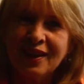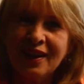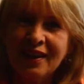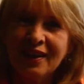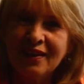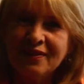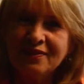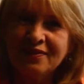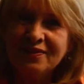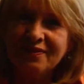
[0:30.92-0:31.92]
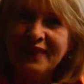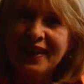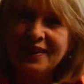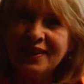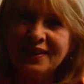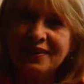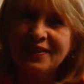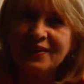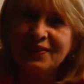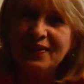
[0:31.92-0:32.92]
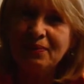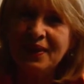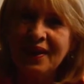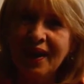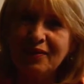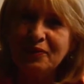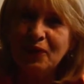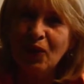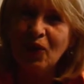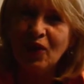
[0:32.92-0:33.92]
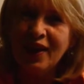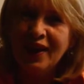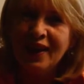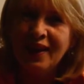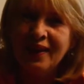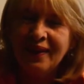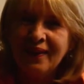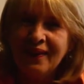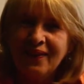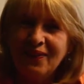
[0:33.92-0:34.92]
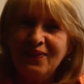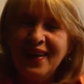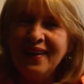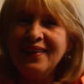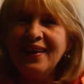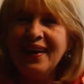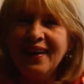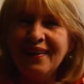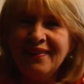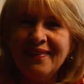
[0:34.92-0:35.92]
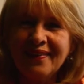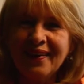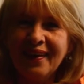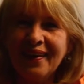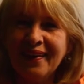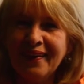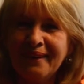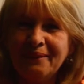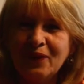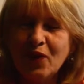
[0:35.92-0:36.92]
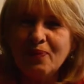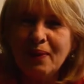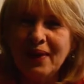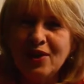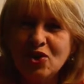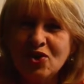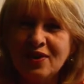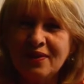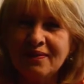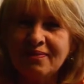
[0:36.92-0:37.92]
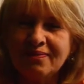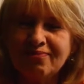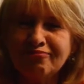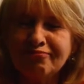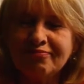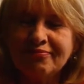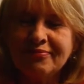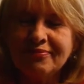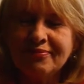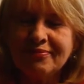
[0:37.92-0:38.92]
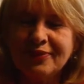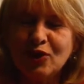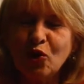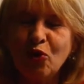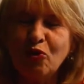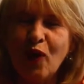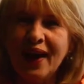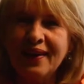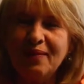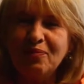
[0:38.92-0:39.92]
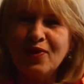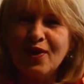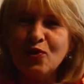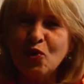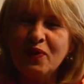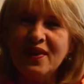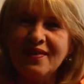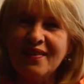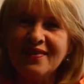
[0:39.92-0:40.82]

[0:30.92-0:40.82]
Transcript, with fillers: äh, weil es für mich einfach wichtiger ist, äh, dass man Menschen so wahrnimmt, so wie sie